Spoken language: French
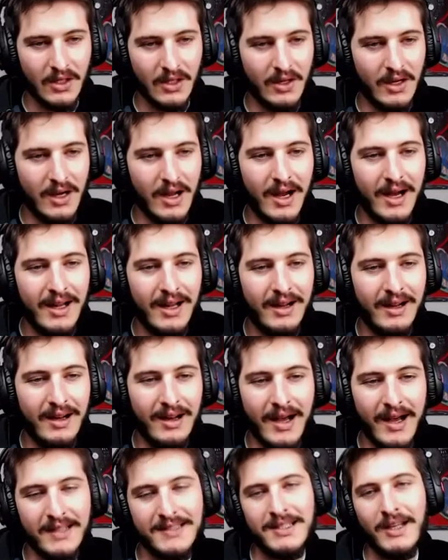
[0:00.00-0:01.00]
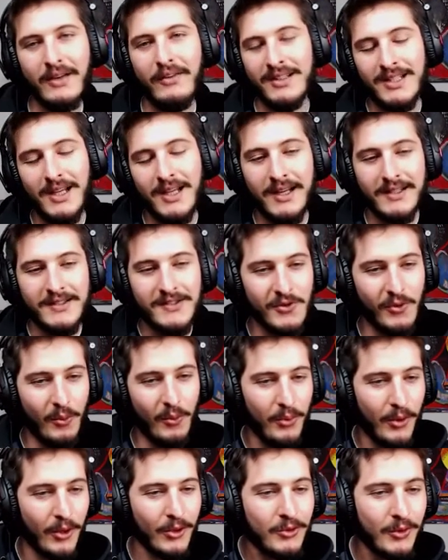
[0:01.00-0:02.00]
Là, là, ça va être ration
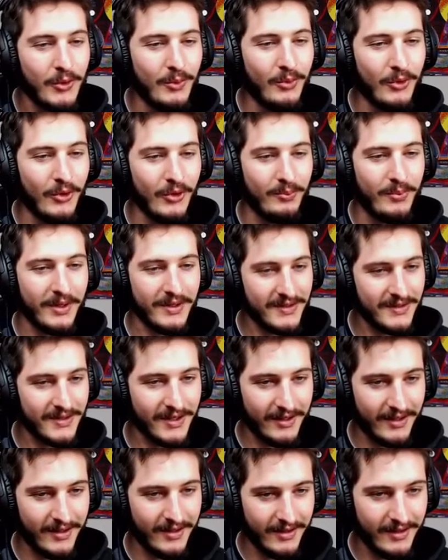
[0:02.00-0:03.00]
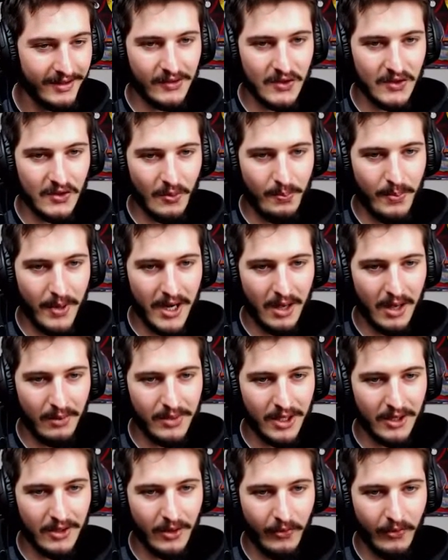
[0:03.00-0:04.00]
pour tout le monde parce que ils ont pas l'air
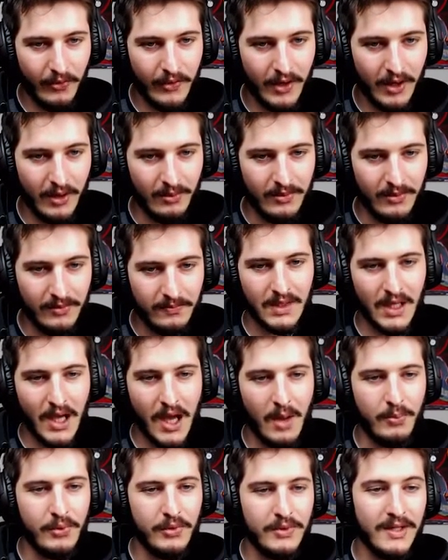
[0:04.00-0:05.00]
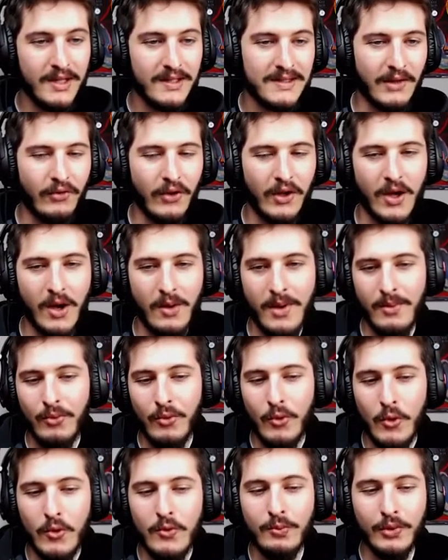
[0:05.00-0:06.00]
bien en forme. Ah putain, ça fait quand même
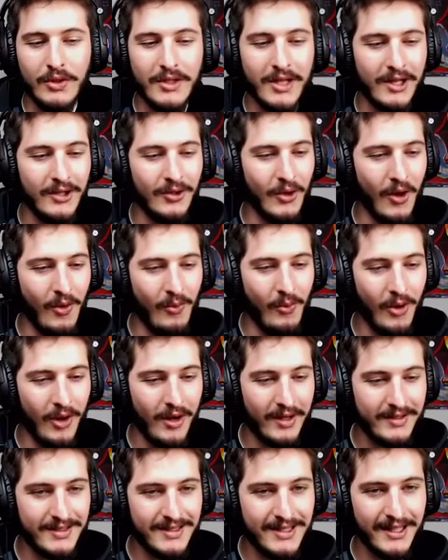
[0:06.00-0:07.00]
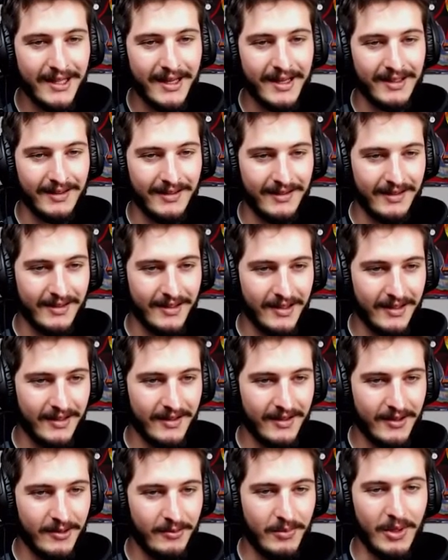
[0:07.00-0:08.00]
une bouteille d'eau en moins, hein, direct.
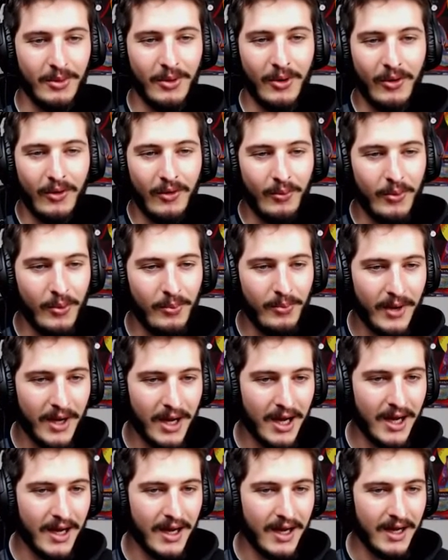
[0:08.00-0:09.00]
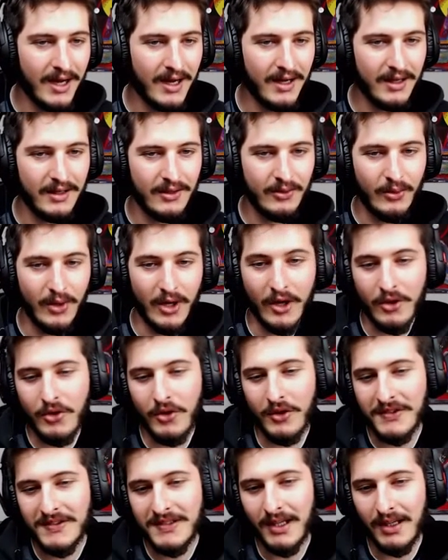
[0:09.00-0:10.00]
Mais bon, on peut pas... Ou alors
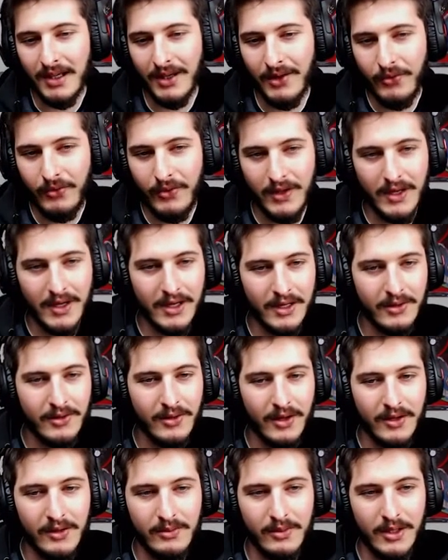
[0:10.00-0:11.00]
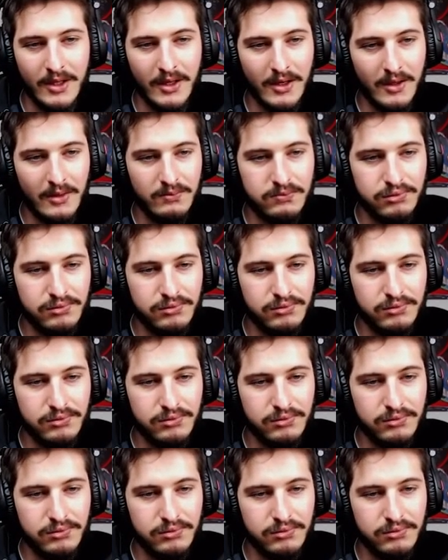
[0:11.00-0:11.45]
j'en sacrifie un, quoi, mais... Euh,